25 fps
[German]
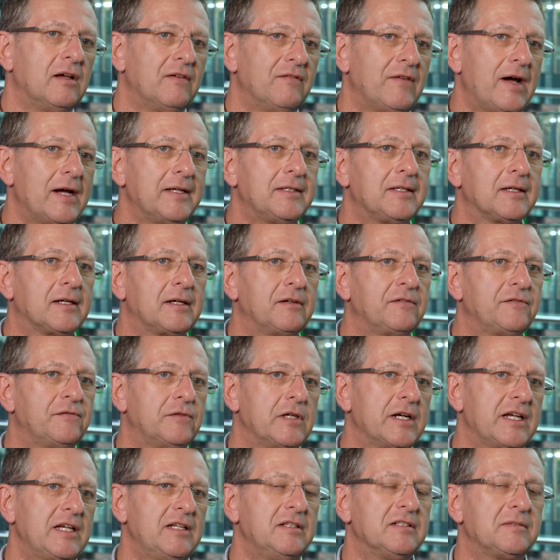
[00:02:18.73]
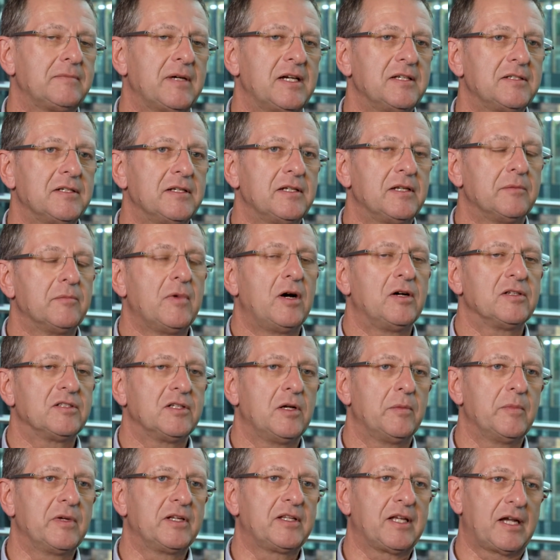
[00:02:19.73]
weitere Vorgehensweise in die
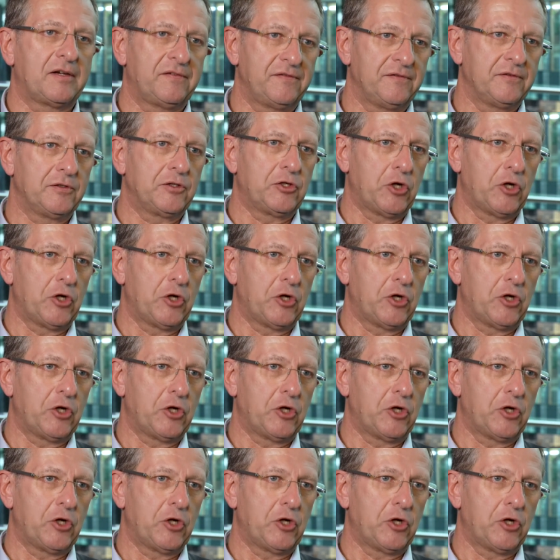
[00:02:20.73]
Maßnahmen treffen